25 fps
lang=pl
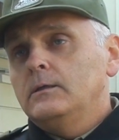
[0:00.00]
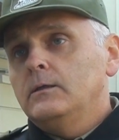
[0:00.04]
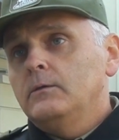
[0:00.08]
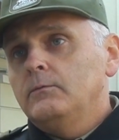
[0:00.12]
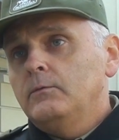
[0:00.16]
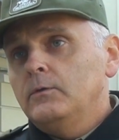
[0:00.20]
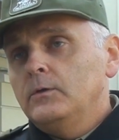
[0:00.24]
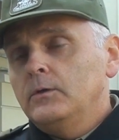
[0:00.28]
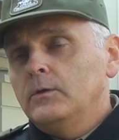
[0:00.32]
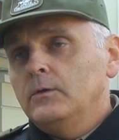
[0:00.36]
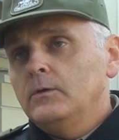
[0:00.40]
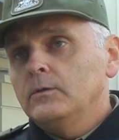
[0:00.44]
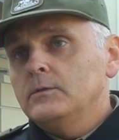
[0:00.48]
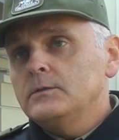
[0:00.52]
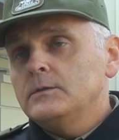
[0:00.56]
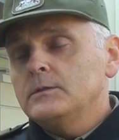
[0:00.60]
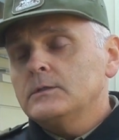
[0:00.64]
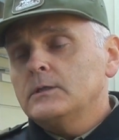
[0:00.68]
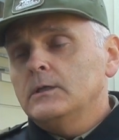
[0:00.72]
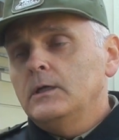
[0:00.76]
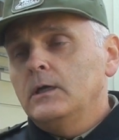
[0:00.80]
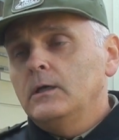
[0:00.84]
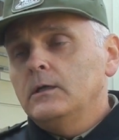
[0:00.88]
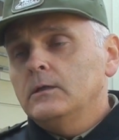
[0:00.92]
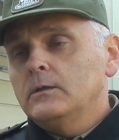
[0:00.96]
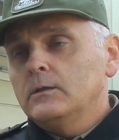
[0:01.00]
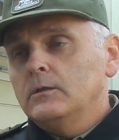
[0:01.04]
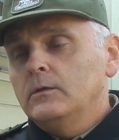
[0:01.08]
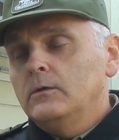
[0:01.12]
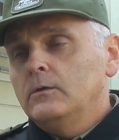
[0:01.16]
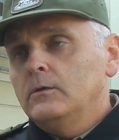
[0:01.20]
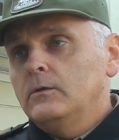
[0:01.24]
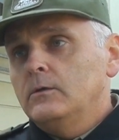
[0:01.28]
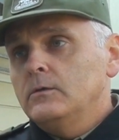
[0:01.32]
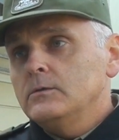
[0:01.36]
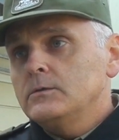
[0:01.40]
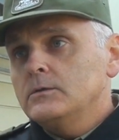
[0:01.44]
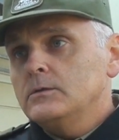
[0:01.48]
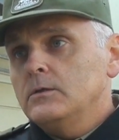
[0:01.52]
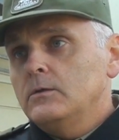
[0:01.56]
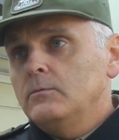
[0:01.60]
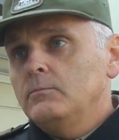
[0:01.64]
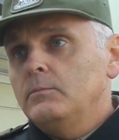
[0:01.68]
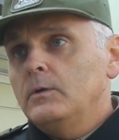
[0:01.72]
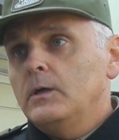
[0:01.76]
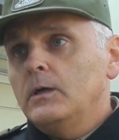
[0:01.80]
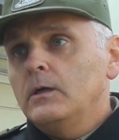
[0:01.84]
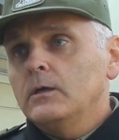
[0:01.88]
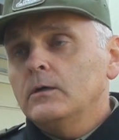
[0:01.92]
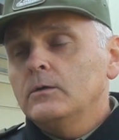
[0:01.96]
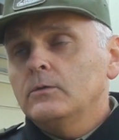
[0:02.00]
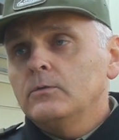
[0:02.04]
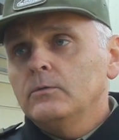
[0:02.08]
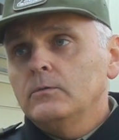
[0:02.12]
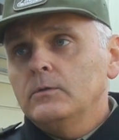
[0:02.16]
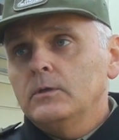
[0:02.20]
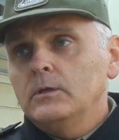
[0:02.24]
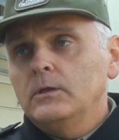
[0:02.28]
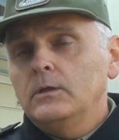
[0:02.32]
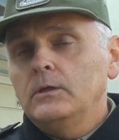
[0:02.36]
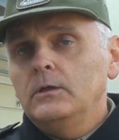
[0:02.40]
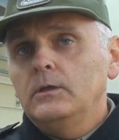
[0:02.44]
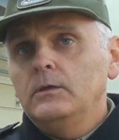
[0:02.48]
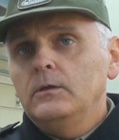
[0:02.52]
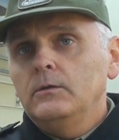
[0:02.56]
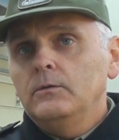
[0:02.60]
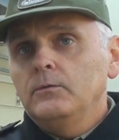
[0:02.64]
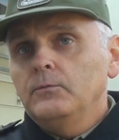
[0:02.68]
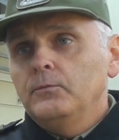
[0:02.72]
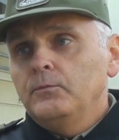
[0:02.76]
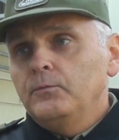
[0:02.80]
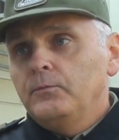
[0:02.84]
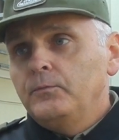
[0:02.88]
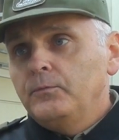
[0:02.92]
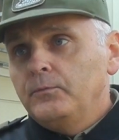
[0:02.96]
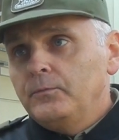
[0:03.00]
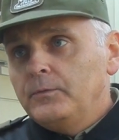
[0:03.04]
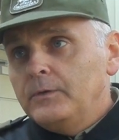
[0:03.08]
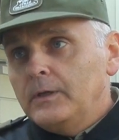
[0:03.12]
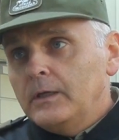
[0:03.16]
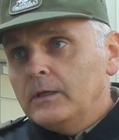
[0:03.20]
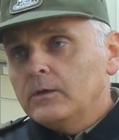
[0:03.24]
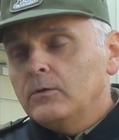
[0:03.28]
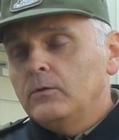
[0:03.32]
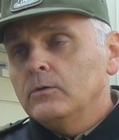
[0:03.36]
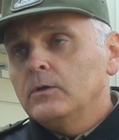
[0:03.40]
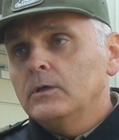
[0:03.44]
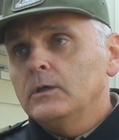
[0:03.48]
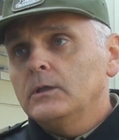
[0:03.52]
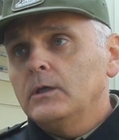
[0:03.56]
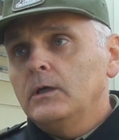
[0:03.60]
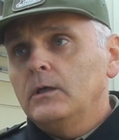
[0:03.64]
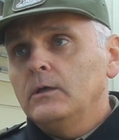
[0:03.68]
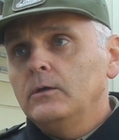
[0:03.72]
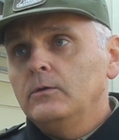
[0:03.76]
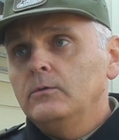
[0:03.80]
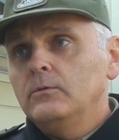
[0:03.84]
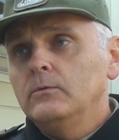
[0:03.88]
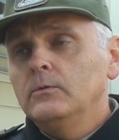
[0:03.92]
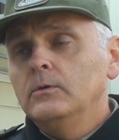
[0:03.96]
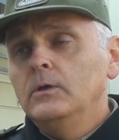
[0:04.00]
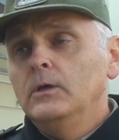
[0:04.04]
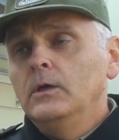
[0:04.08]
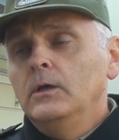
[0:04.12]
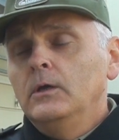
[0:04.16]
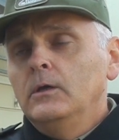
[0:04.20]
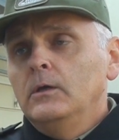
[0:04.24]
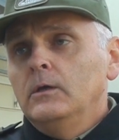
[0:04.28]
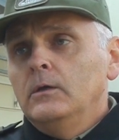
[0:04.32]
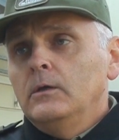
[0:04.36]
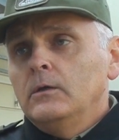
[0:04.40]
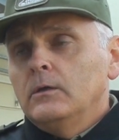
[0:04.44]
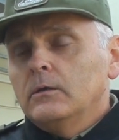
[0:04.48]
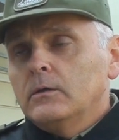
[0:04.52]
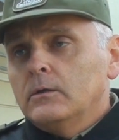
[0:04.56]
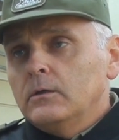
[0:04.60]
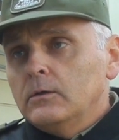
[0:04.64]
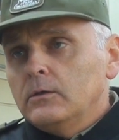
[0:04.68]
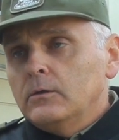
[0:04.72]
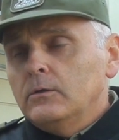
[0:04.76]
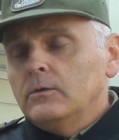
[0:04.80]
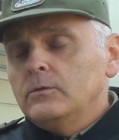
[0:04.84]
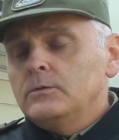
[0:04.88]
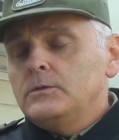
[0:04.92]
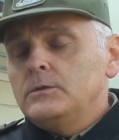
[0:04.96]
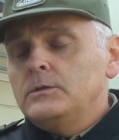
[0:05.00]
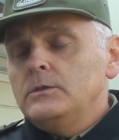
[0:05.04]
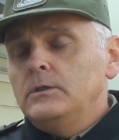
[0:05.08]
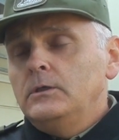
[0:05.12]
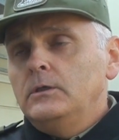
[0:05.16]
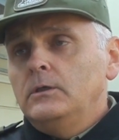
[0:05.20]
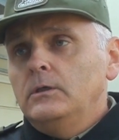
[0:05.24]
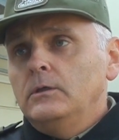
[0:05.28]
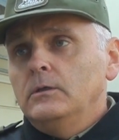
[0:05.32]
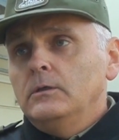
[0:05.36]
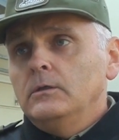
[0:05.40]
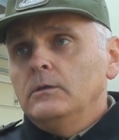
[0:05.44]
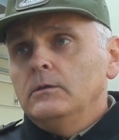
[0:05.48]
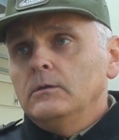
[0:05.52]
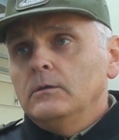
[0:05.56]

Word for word: nowojorska, to osoba, której w jego kraju grozi